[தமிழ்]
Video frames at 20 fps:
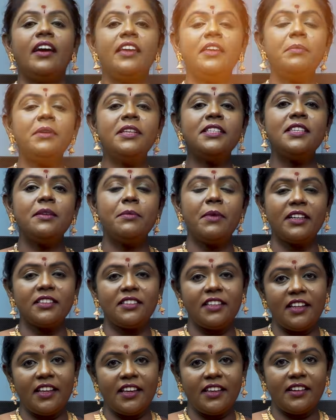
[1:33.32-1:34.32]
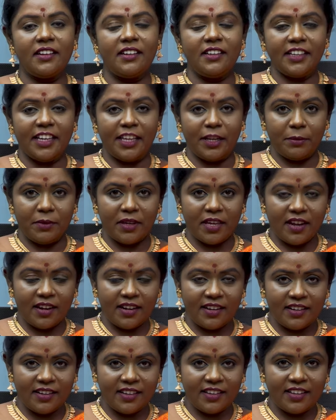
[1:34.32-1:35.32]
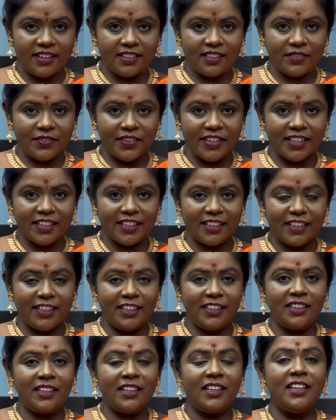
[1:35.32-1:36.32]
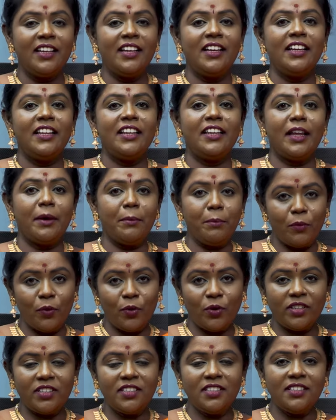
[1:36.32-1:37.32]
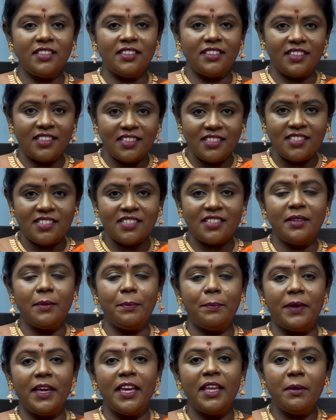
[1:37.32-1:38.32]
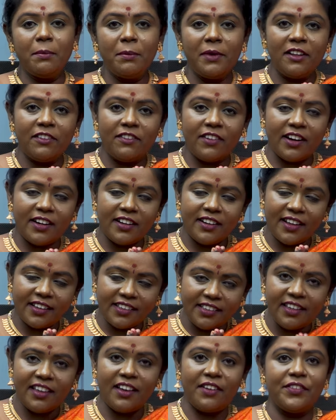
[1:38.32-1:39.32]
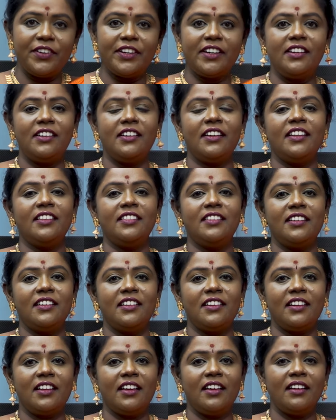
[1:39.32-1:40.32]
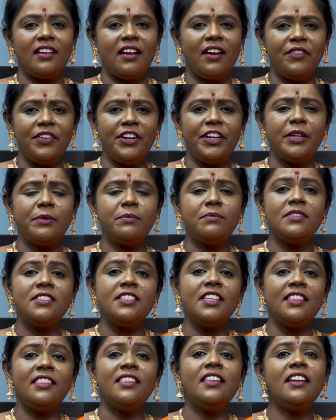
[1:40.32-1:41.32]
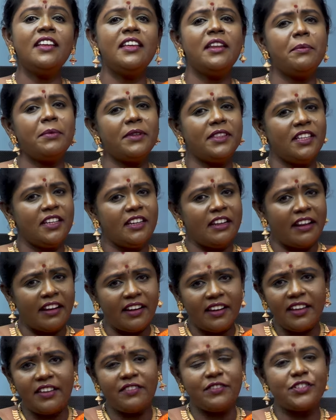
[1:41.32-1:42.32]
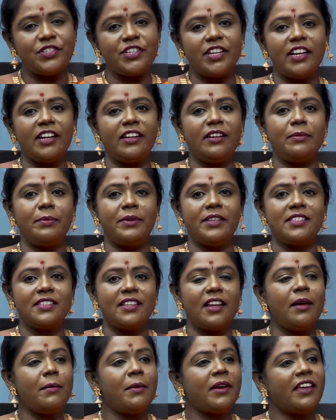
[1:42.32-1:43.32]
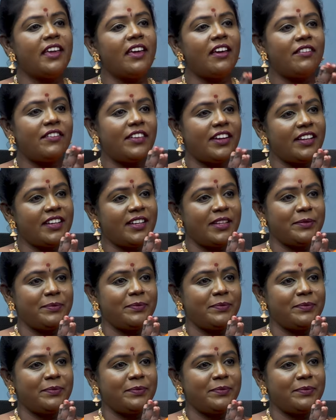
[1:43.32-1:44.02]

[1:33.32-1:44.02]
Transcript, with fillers: ஐபிசி பக்தி நேர்களுக்கு இனிமையான இந்நேரத்து வணக்கங்கள் நம்மோடு இன்று பேரம்பளவாணன் ஐயா அவர்கள் இணைந்திருக்கிறார் அவரிடம் சித்தனரை பத்தி நிறைய விஷயங்கள் பேசலாம் ஐயா வணக்கம்